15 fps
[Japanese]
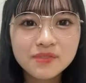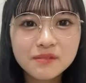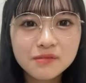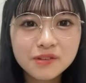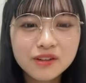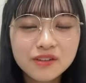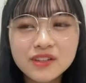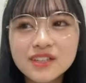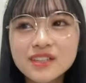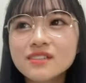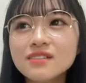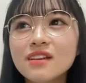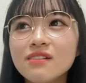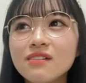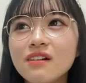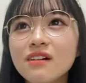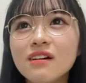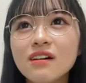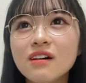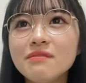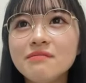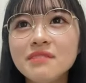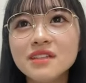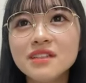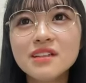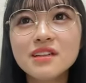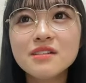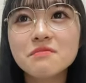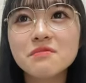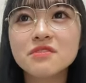プロフィールではあんまり
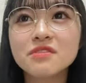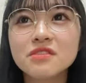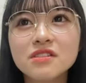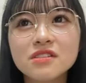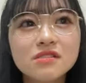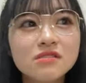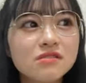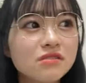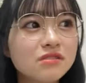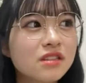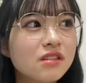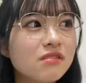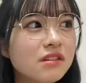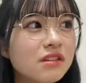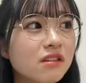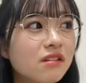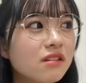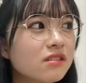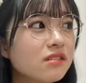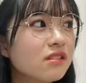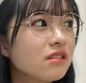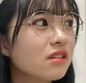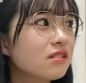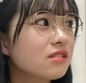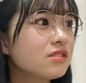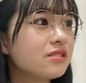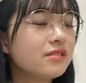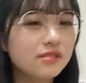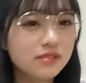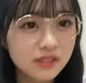レイボンってと差はなかった気が
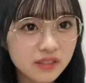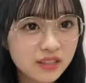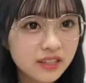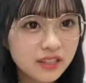するよね